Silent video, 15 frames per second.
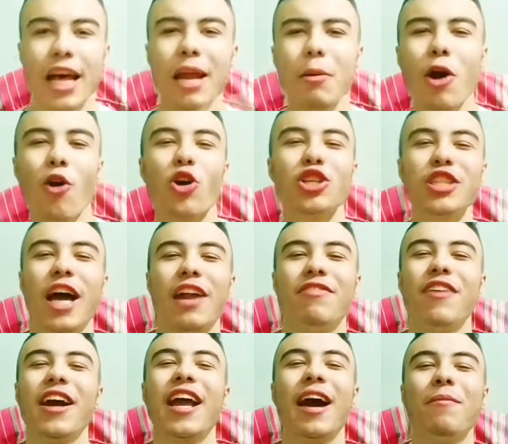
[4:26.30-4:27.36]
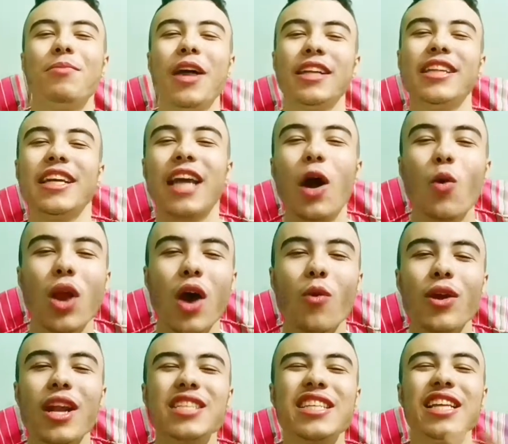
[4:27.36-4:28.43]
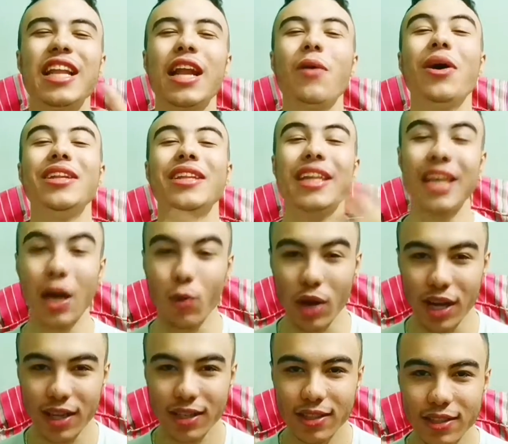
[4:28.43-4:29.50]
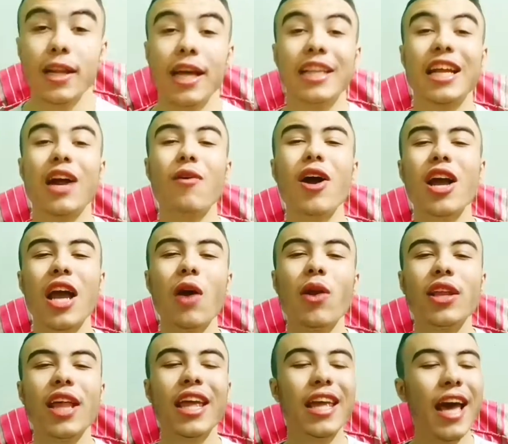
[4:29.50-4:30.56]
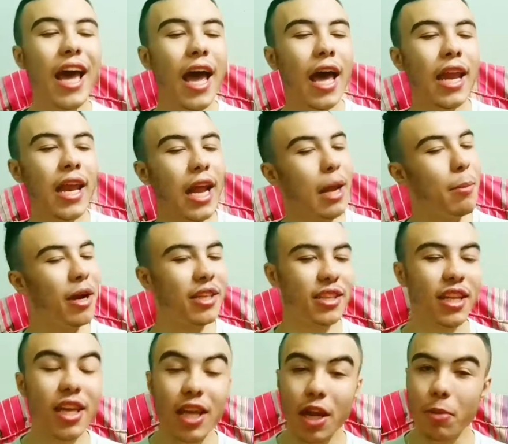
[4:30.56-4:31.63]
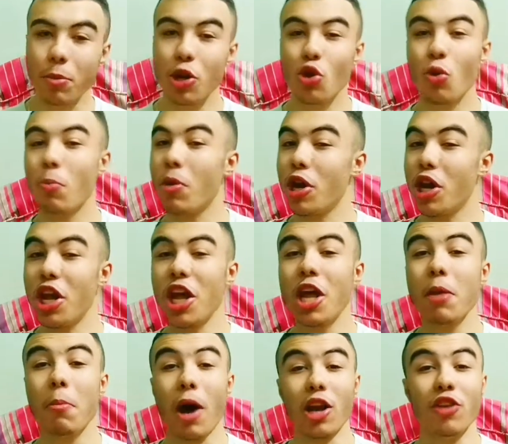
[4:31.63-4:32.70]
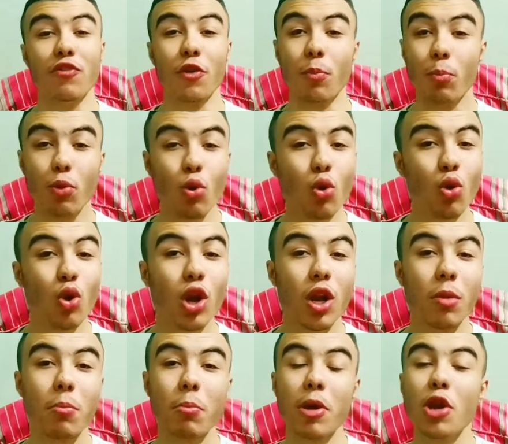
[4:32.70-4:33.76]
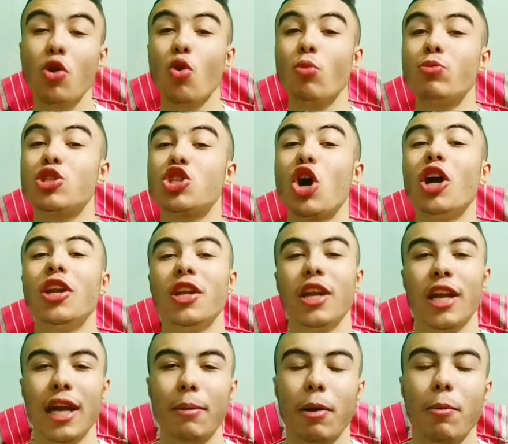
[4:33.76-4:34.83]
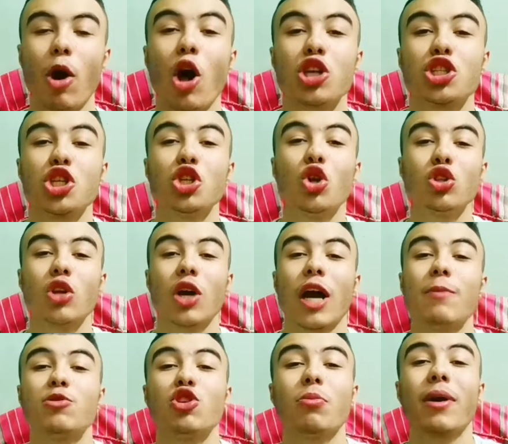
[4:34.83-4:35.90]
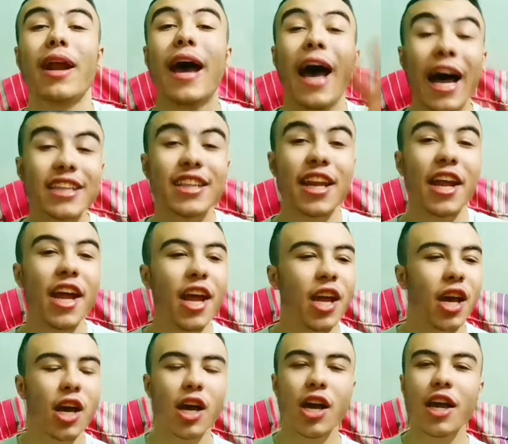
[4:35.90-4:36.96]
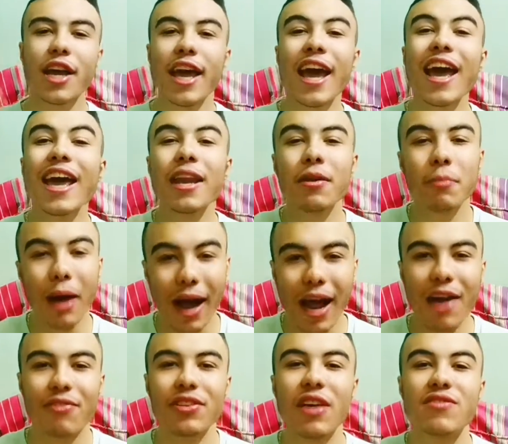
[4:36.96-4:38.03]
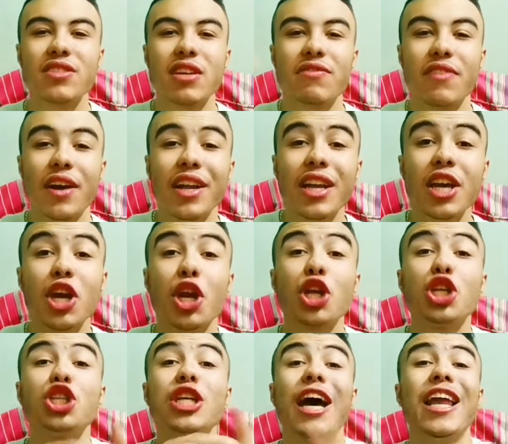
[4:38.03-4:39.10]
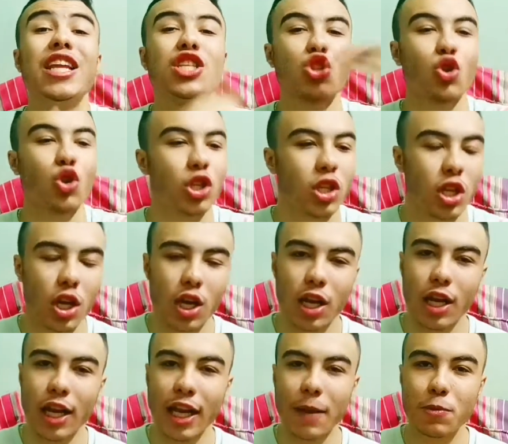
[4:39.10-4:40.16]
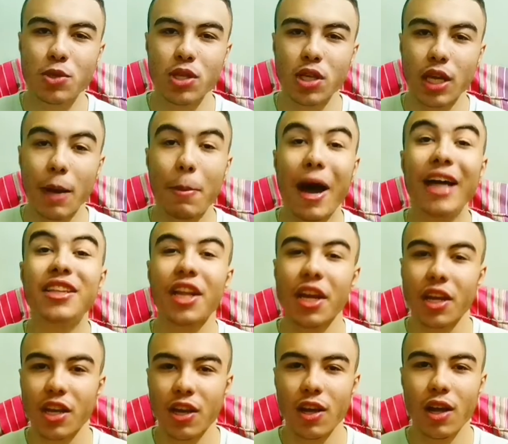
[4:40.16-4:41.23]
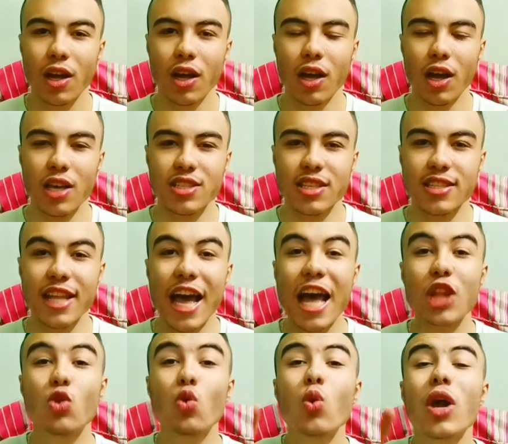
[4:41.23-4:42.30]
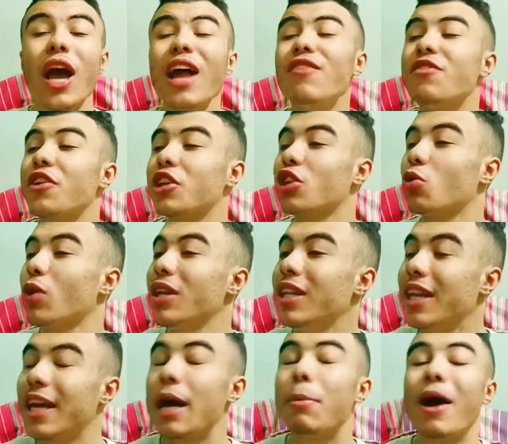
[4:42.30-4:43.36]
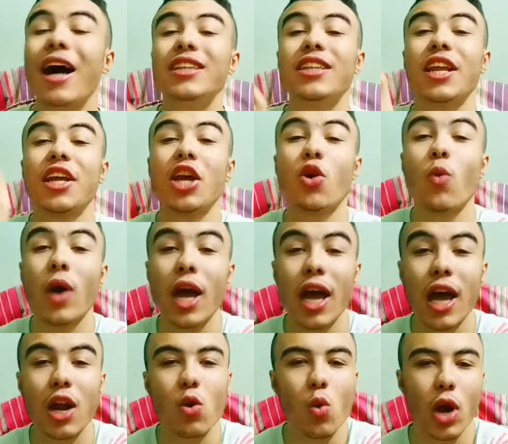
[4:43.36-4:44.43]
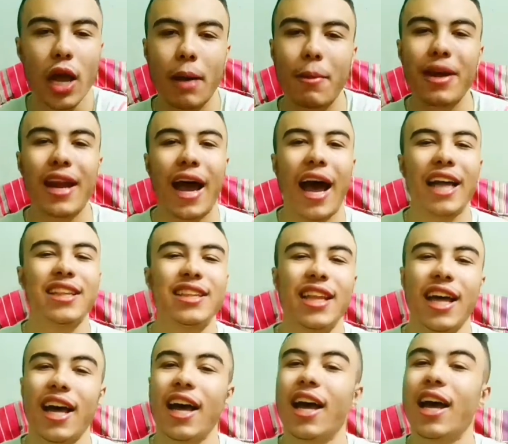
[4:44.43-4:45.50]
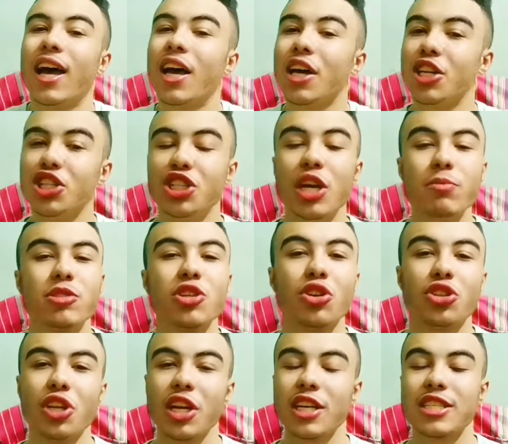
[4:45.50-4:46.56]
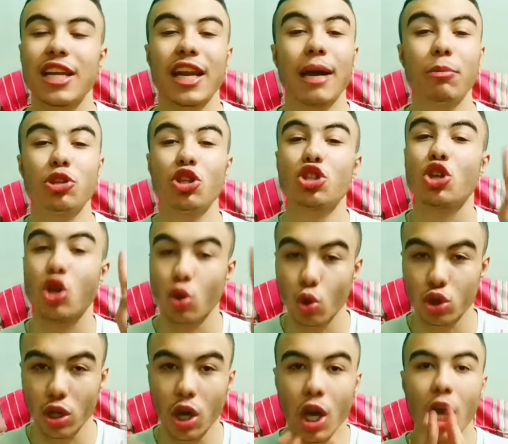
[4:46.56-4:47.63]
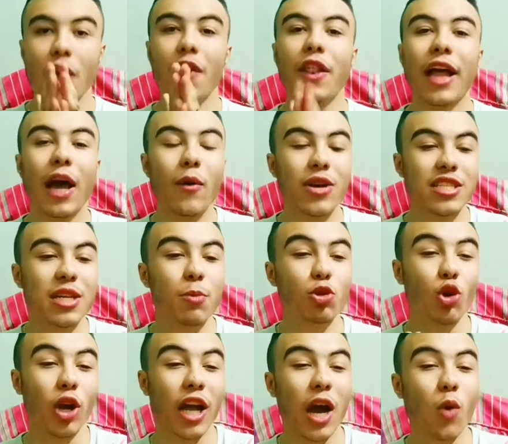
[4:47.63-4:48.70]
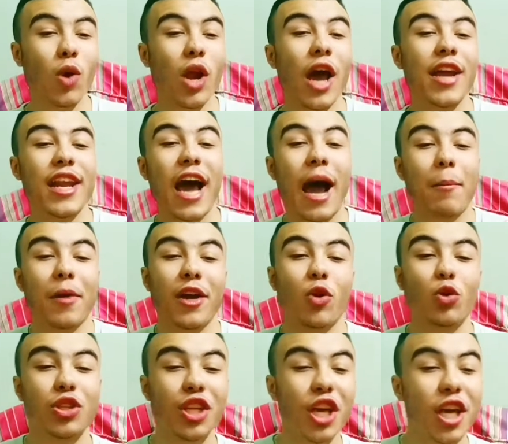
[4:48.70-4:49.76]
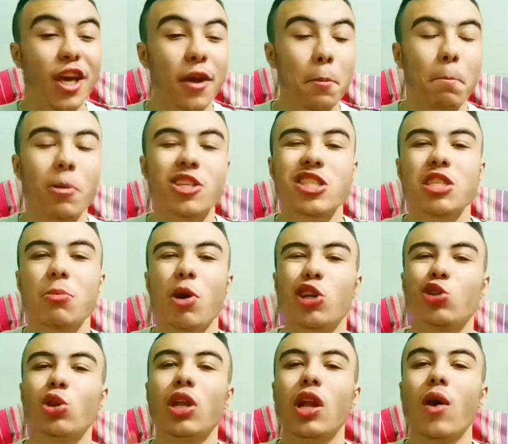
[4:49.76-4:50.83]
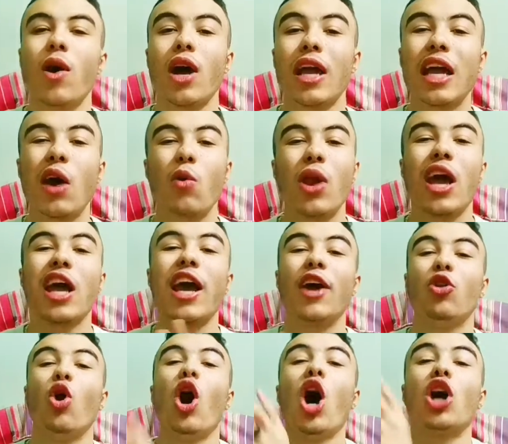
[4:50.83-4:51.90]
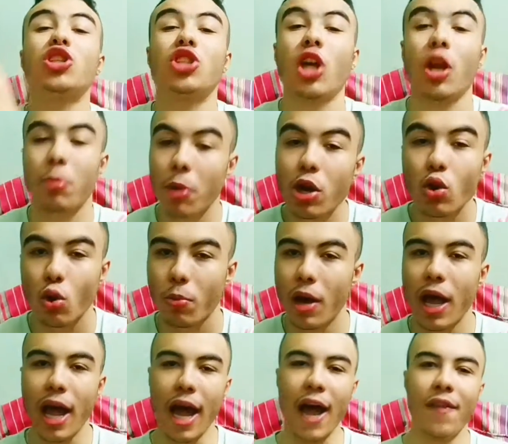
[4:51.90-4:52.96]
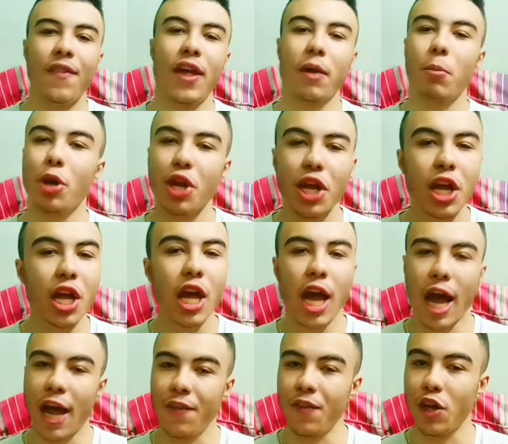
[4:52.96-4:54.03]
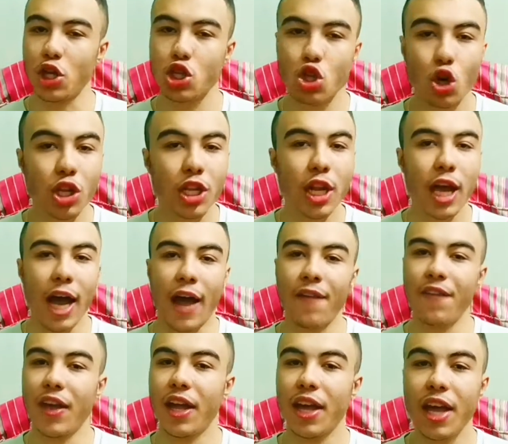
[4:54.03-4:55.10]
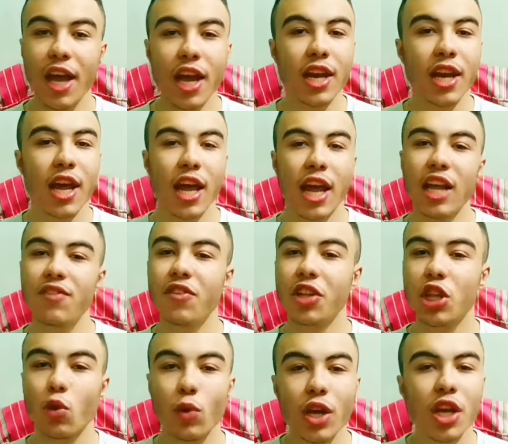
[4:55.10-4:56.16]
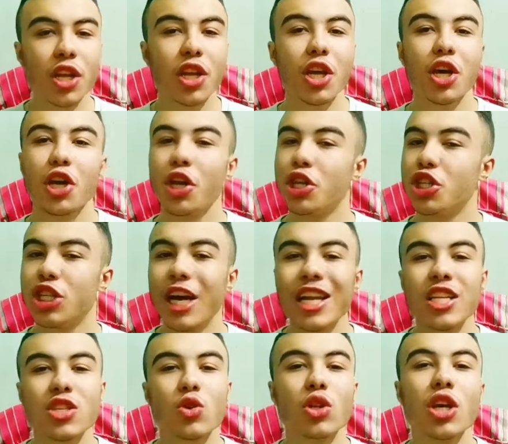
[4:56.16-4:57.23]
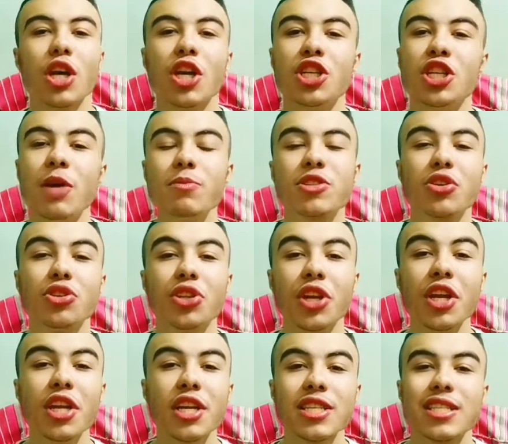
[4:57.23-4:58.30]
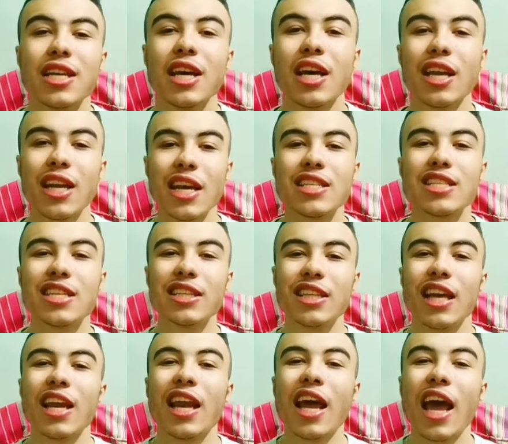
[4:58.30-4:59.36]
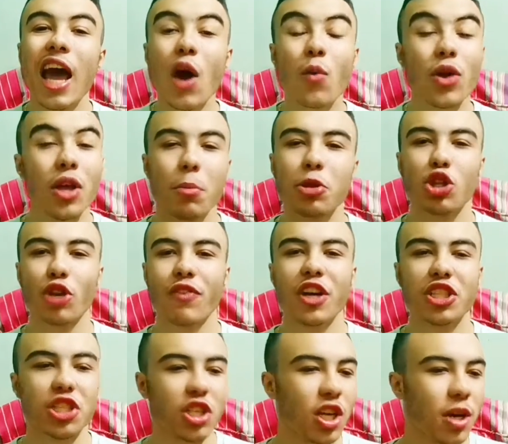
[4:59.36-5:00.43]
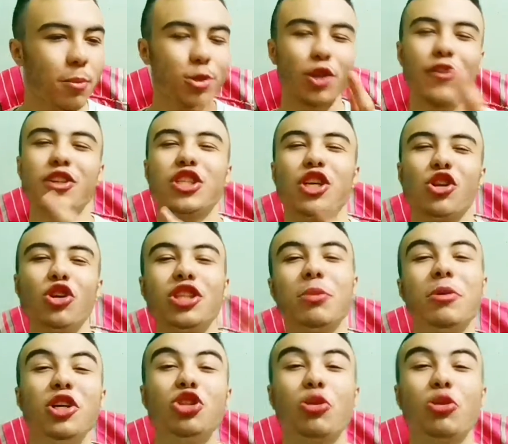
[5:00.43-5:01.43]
تعالى بقى نخش على الفاكهه بتاعت الجوله والناس اللي روقت الجوله. اللي روقت الجوله دي لعيبه كتير منهم ماني مع ليفربول منهم سون اللي جاب 24 نقطه جاب سوبر هاتريك كين معاه في نفس الفريق ريتشارلسون اللي جاب جاب هاتريك اسيستات وكالفرد لوين اللي جاب هاتريك جوال وكمان حتى جيمس رودريجيز اللي جاب 12 نقطه الخوازيق بتوع الجوله اي نعم كانوا كتير بس برضه اللي رواد الجوله كانوا اكتر منهم عندك ماني عندك سون عندك كين كالفرد لوين ريتشارلسون جيمس رودريجيز ناس كتير قوي متروفيتش متروفيتش رحت